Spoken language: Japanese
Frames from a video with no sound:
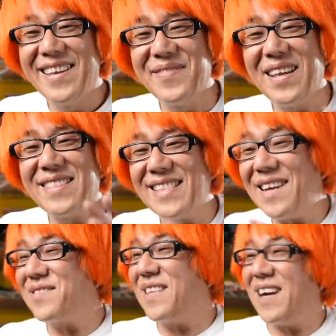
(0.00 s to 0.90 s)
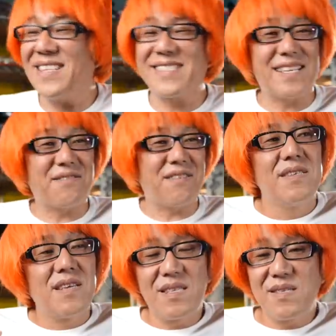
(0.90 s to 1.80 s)
全くなかったの
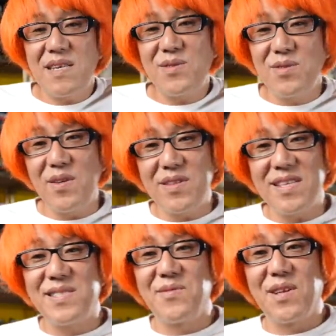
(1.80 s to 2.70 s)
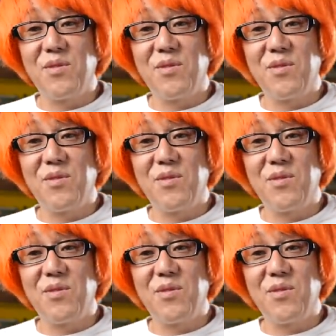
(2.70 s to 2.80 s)
が、さすがにそんな私でもね